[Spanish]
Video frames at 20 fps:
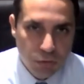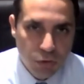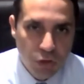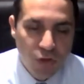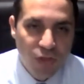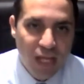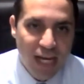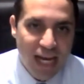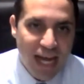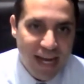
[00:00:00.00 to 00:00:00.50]

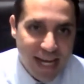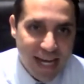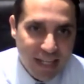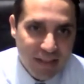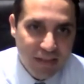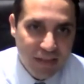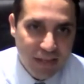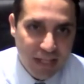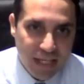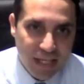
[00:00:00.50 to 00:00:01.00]
donde la
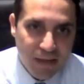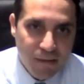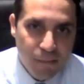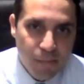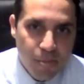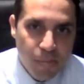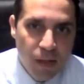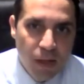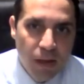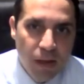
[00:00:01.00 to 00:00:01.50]

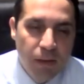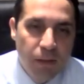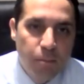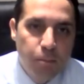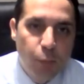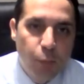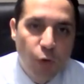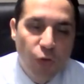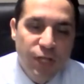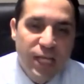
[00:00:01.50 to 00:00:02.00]
gente
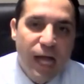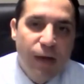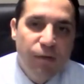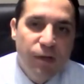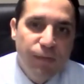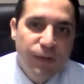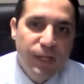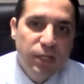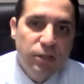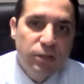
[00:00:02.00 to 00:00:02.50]

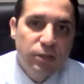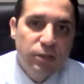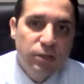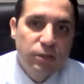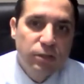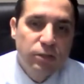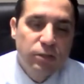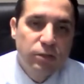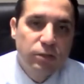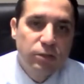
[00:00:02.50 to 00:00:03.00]
podía vivir
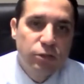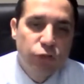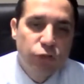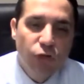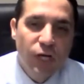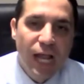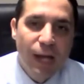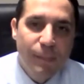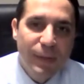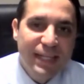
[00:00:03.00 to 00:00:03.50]

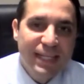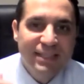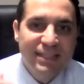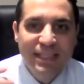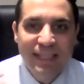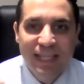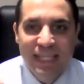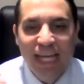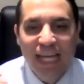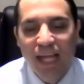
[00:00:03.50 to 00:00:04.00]
solamente
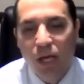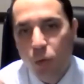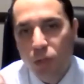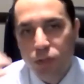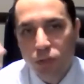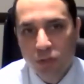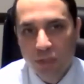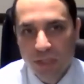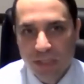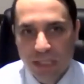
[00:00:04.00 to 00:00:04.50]
si tenía de
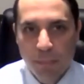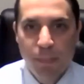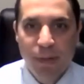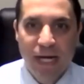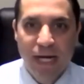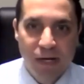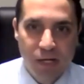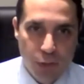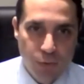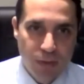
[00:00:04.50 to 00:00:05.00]
cuatro estrellas
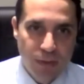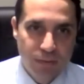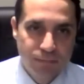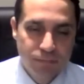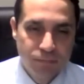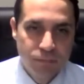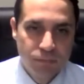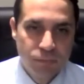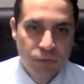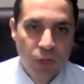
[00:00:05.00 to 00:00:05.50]
para
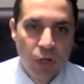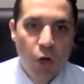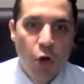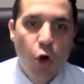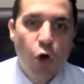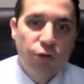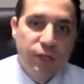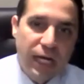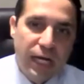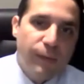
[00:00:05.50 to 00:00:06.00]
arriba.
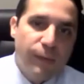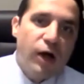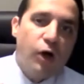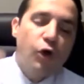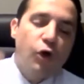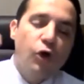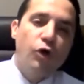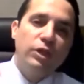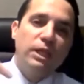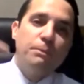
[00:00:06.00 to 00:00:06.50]
O
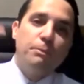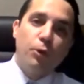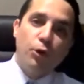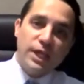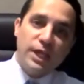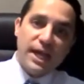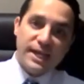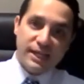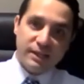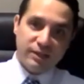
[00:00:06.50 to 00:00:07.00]
trabajos donde
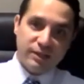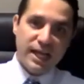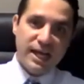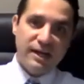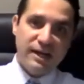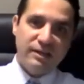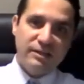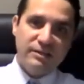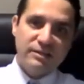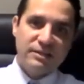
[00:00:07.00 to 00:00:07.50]
podían
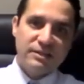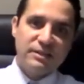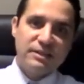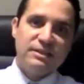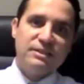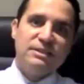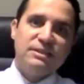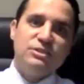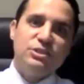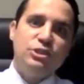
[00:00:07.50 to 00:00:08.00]
estar
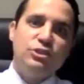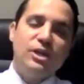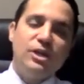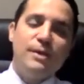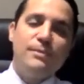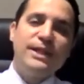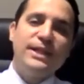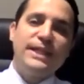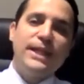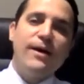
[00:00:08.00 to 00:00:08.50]
si
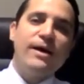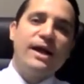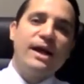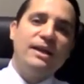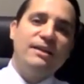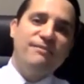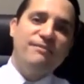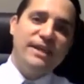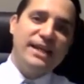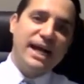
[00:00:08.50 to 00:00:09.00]
solamente estaban
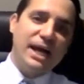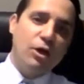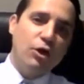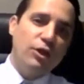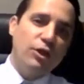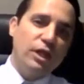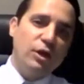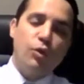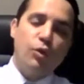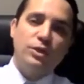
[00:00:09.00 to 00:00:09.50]

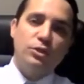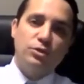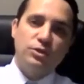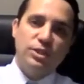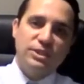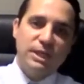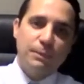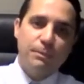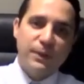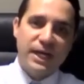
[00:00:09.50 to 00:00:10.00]
calificados de
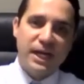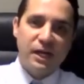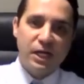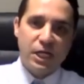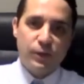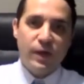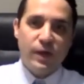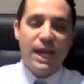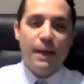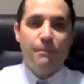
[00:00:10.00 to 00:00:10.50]
cuatro estrellas para
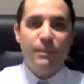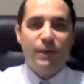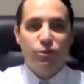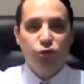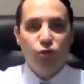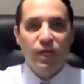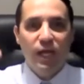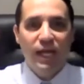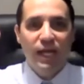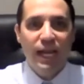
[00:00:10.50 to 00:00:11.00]
arriba. Y la
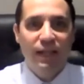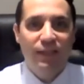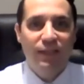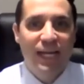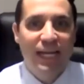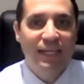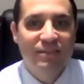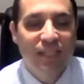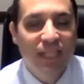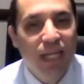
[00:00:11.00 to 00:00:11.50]
persona
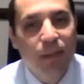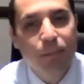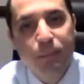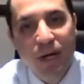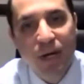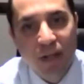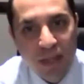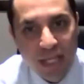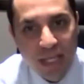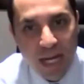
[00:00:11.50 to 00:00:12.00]
de la, serie
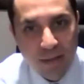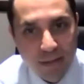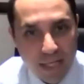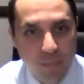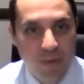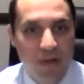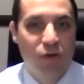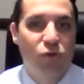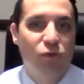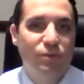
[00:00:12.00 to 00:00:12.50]
perdía
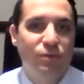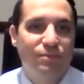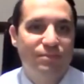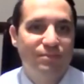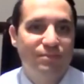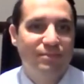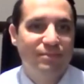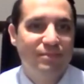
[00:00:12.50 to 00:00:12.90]
el trabajo.